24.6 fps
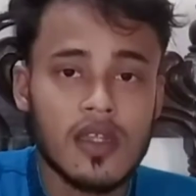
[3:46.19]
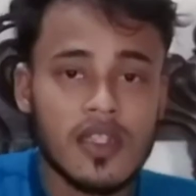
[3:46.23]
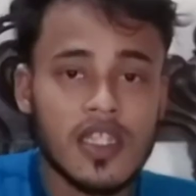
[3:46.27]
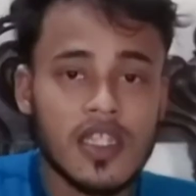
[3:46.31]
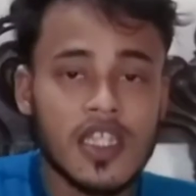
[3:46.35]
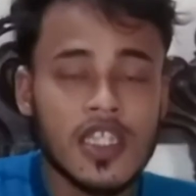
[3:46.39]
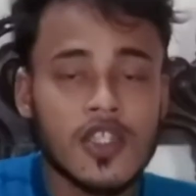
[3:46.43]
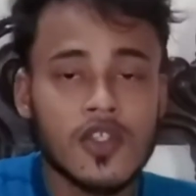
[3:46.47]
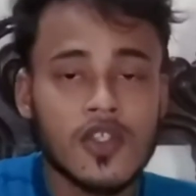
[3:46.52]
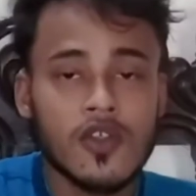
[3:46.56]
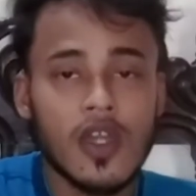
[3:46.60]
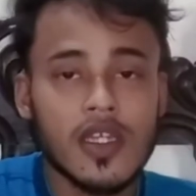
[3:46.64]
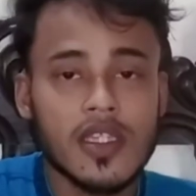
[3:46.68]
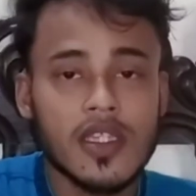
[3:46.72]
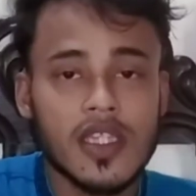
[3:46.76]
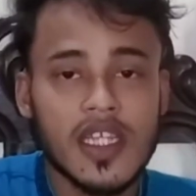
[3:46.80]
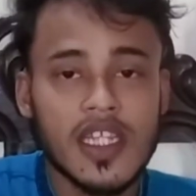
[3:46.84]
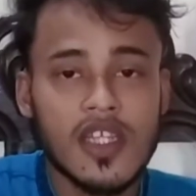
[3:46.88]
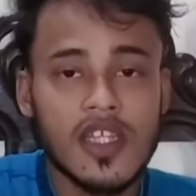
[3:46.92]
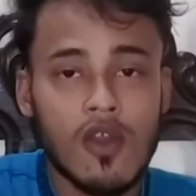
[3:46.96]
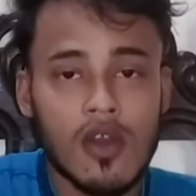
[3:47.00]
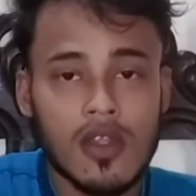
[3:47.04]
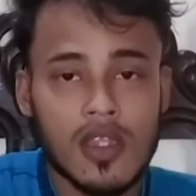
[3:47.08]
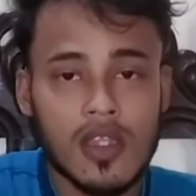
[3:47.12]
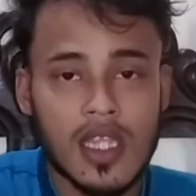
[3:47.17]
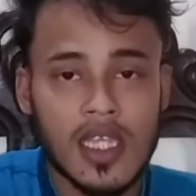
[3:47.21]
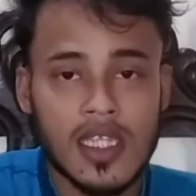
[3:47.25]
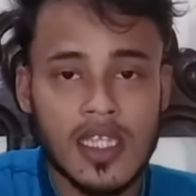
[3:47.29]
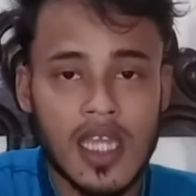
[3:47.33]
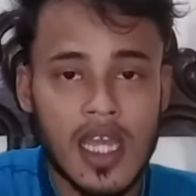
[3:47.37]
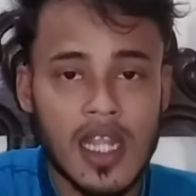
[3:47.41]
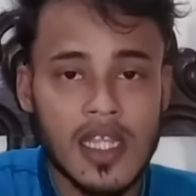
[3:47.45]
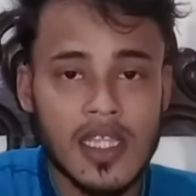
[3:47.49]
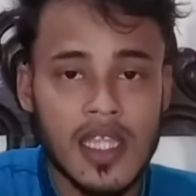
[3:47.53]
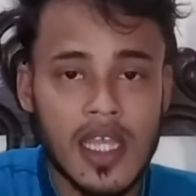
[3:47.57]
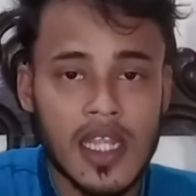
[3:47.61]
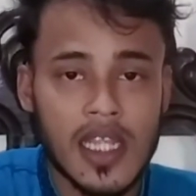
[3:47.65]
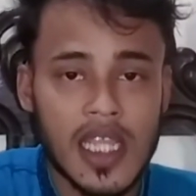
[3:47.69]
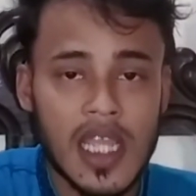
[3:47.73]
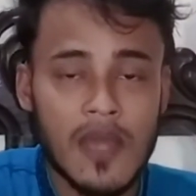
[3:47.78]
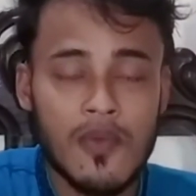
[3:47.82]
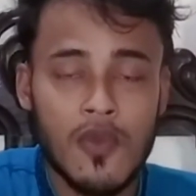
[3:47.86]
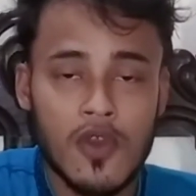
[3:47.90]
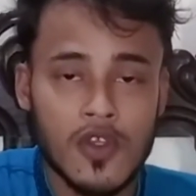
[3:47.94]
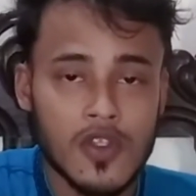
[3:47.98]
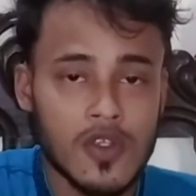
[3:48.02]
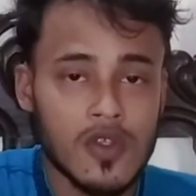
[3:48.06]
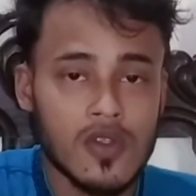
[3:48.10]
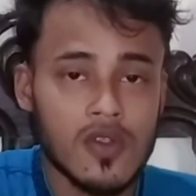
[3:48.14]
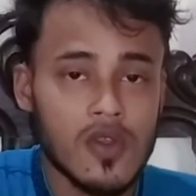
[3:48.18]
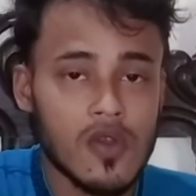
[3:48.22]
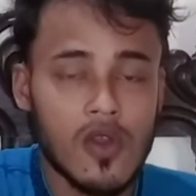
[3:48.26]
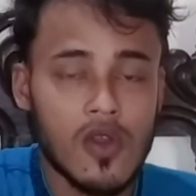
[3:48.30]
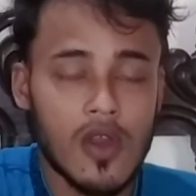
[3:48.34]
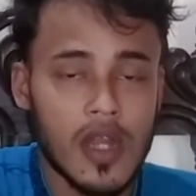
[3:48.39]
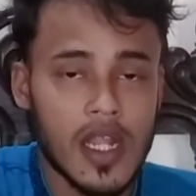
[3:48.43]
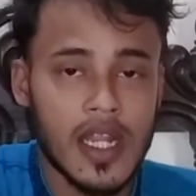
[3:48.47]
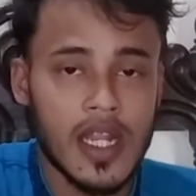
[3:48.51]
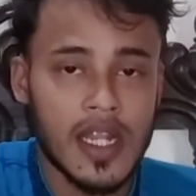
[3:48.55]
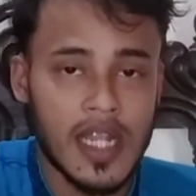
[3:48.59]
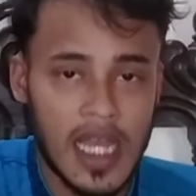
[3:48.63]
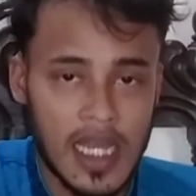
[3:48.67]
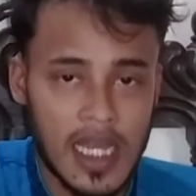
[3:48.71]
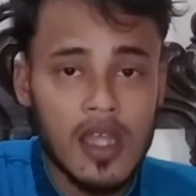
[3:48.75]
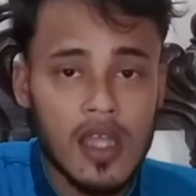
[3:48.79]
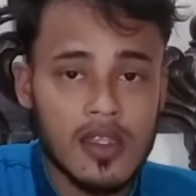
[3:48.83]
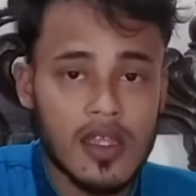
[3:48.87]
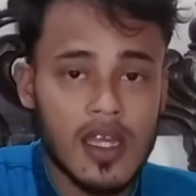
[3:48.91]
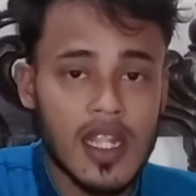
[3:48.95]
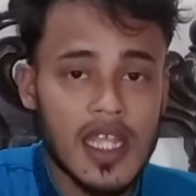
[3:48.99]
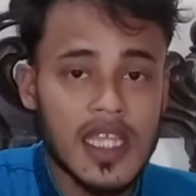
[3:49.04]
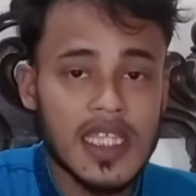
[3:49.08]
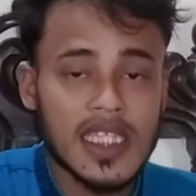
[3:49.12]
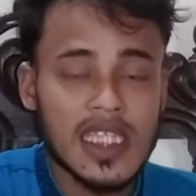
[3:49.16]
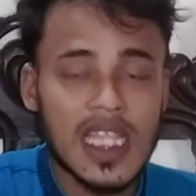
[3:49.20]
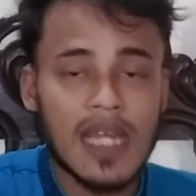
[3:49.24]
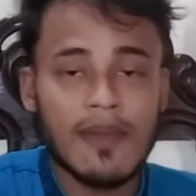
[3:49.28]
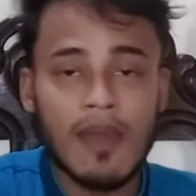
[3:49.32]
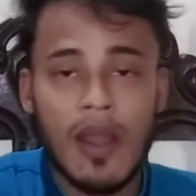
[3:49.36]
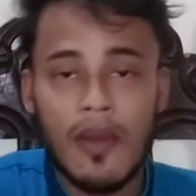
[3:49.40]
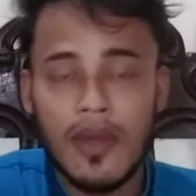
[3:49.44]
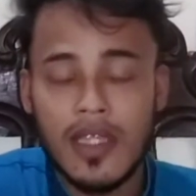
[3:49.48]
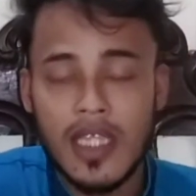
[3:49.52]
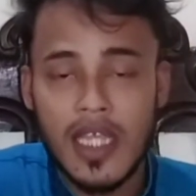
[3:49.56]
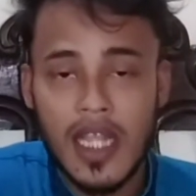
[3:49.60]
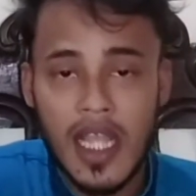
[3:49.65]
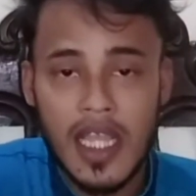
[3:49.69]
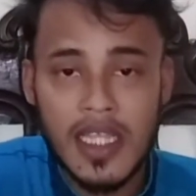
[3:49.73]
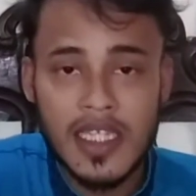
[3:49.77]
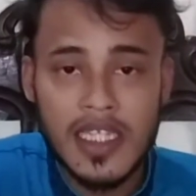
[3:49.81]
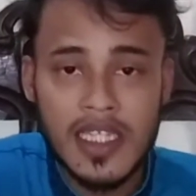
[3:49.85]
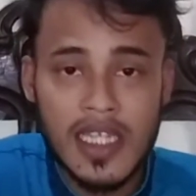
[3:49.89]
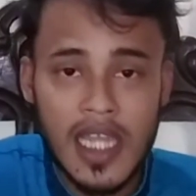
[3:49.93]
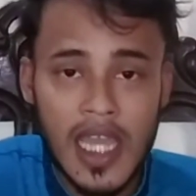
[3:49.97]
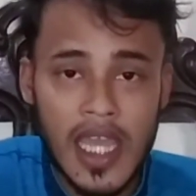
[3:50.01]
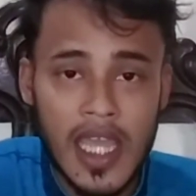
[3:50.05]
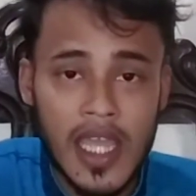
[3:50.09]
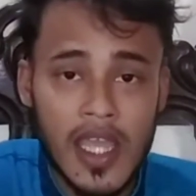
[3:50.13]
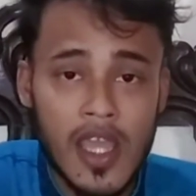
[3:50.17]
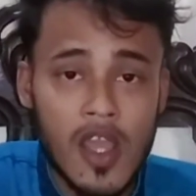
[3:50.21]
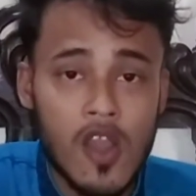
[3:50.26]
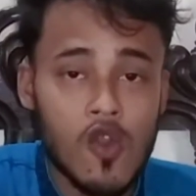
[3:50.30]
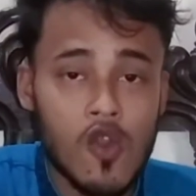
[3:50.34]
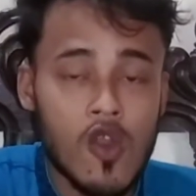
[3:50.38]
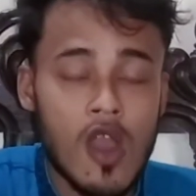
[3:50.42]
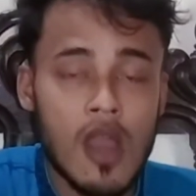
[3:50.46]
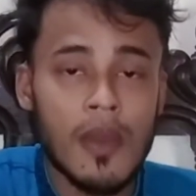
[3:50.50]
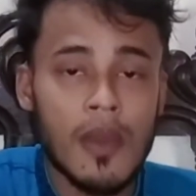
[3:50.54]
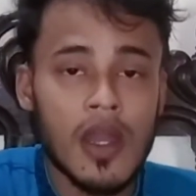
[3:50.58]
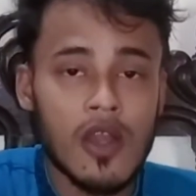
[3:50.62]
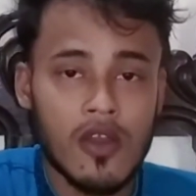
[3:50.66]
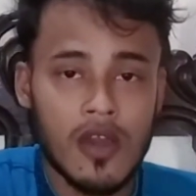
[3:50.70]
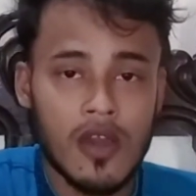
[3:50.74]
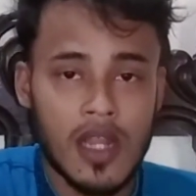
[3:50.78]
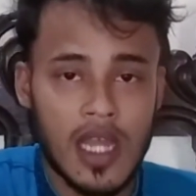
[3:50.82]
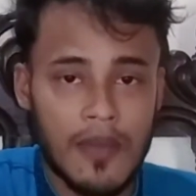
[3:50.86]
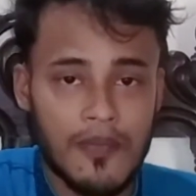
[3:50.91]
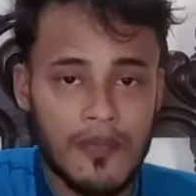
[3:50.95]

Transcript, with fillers: নিশ্চয়ই তিনি অত্যাচারীদেরকে পছন্দ করেন না তাহলে ইসলাম আমাদেরকে শিখায় ক্ষমা করা